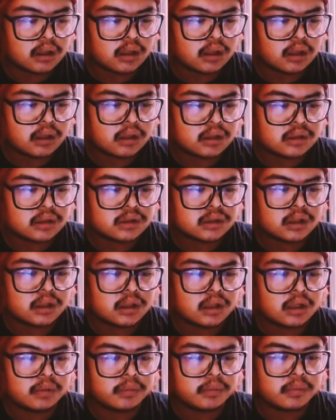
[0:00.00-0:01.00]
Ayana
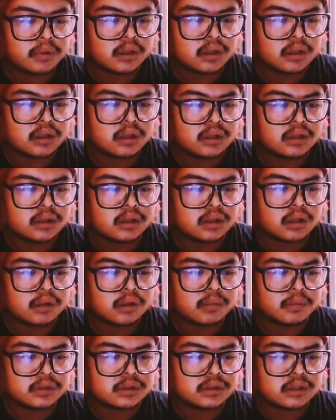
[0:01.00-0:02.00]
Sahab, Anindita
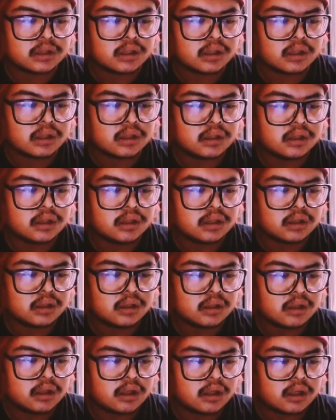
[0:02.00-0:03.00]
Rahma Cahyadi
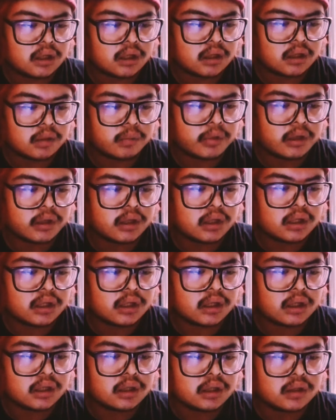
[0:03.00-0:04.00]

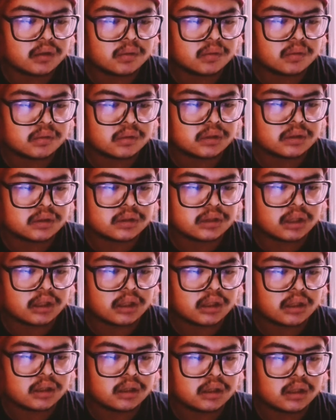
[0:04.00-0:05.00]
NBLH Ayu,
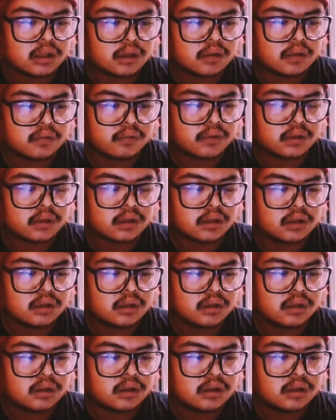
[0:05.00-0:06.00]
Zahra YRV
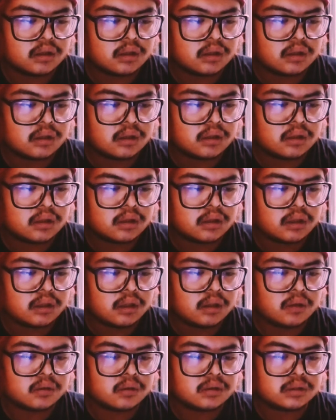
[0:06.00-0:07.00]

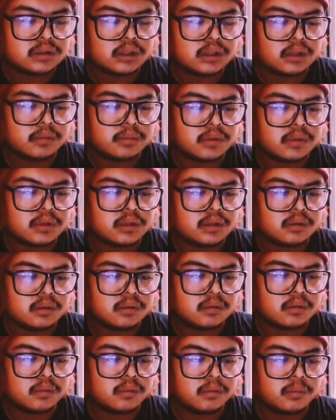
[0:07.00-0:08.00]
Ini Osi apa?
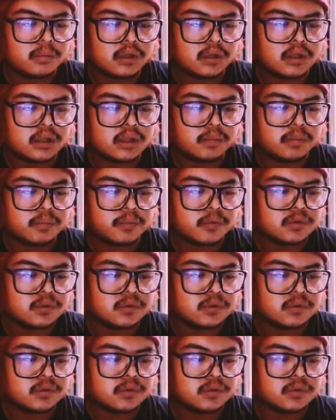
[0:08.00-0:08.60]
Lo mau bikin tim